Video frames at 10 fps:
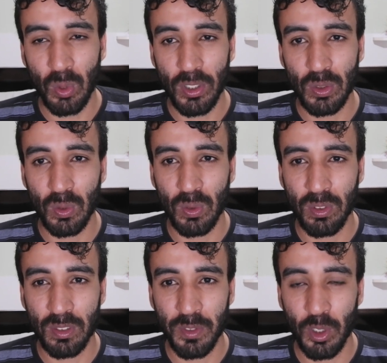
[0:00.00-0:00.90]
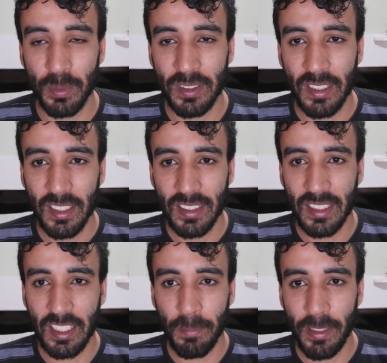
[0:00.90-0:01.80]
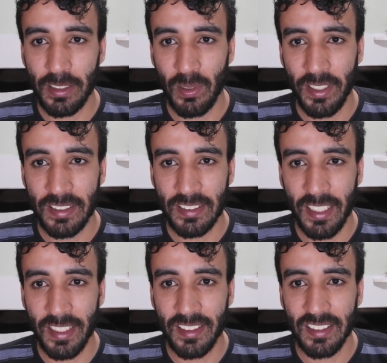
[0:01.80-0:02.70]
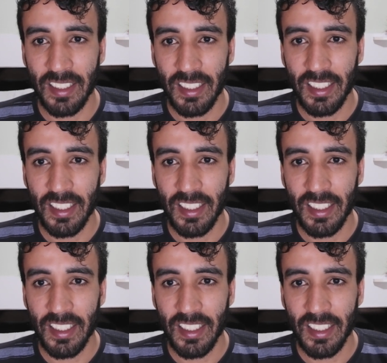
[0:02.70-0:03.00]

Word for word: dois outros filmes que também são recentes,